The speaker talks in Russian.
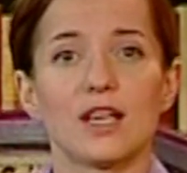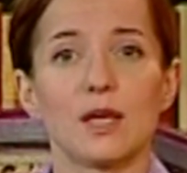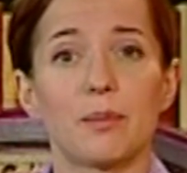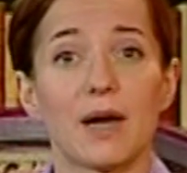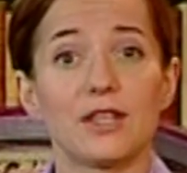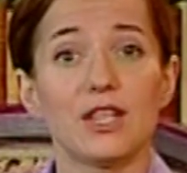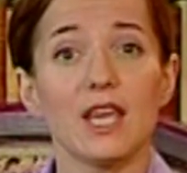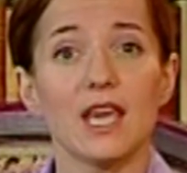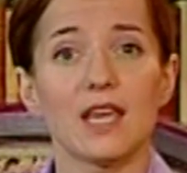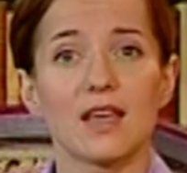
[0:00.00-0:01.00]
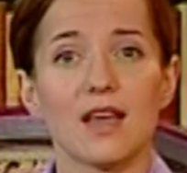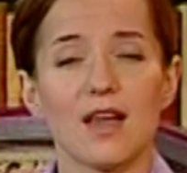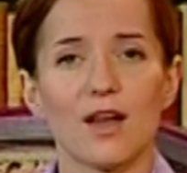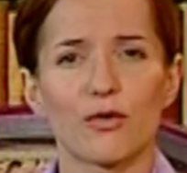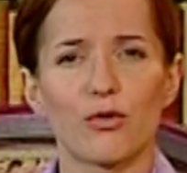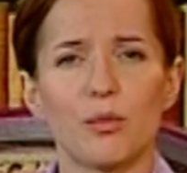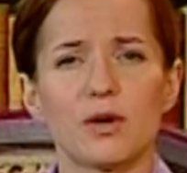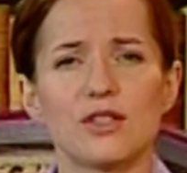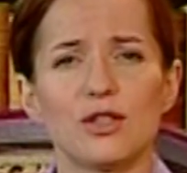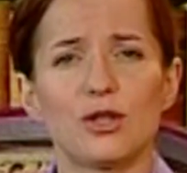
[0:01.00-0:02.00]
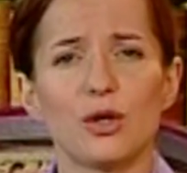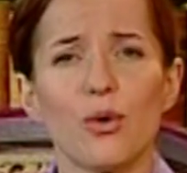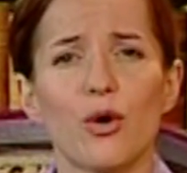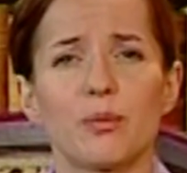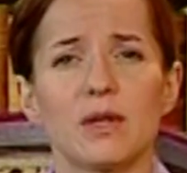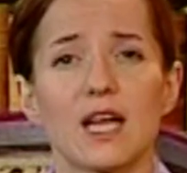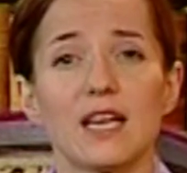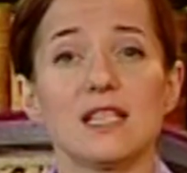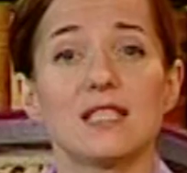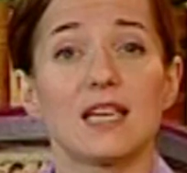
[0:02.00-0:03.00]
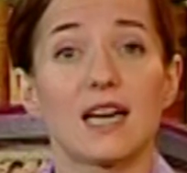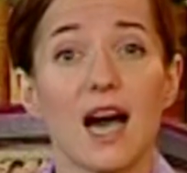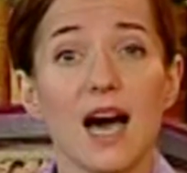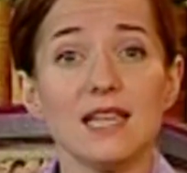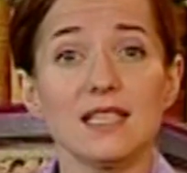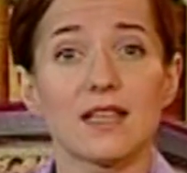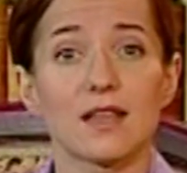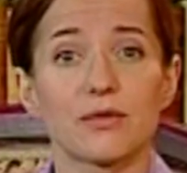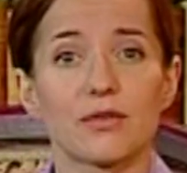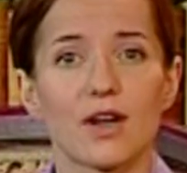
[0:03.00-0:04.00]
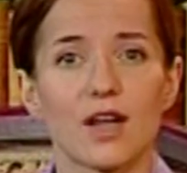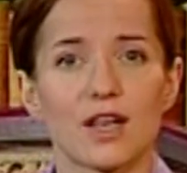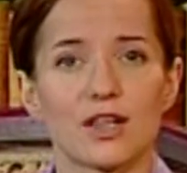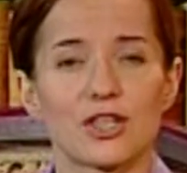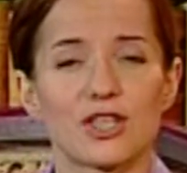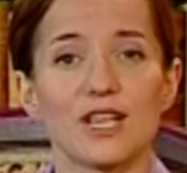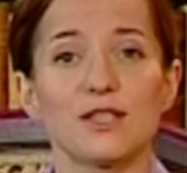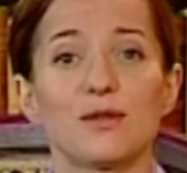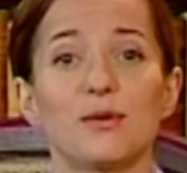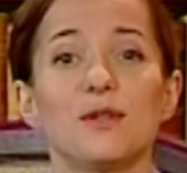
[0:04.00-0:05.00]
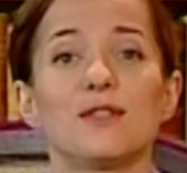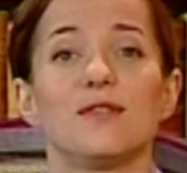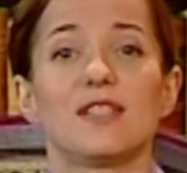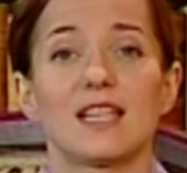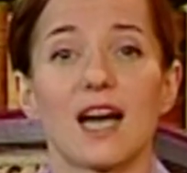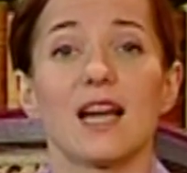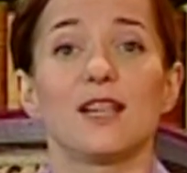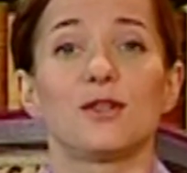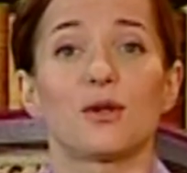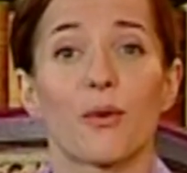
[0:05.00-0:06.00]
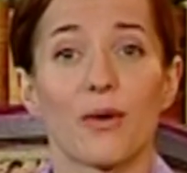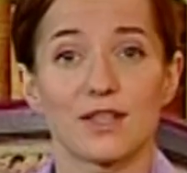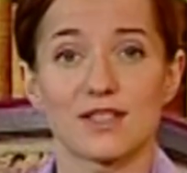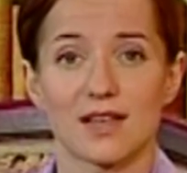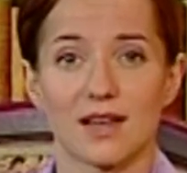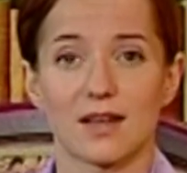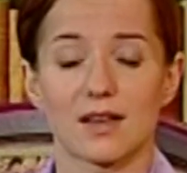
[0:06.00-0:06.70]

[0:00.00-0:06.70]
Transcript: и по ней в образе трех белоризных ангелов шествует Святая Троица.